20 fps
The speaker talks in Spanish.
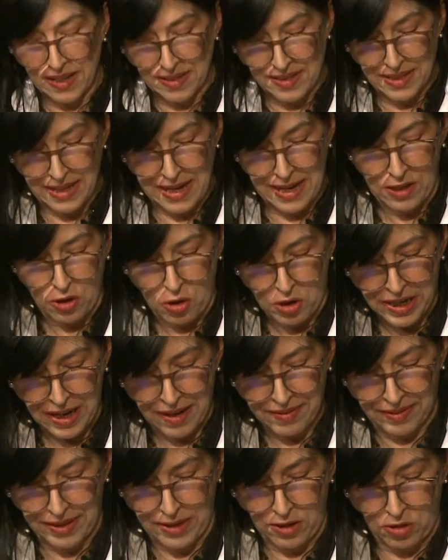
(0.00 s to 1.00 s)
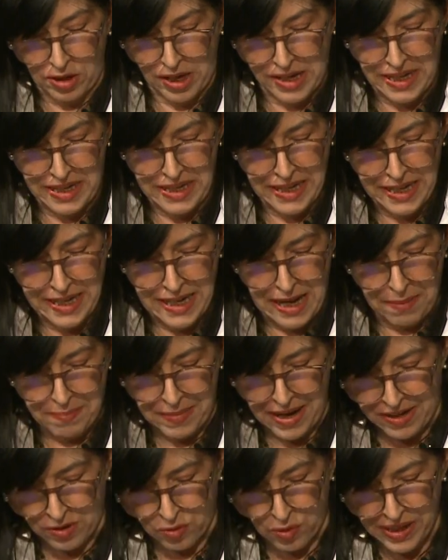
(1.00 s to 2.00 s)
decía, lograste lo que querías,
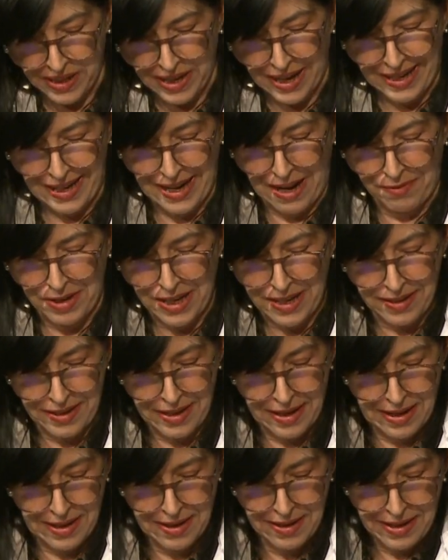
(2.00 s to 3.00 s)
me arruinas la vida,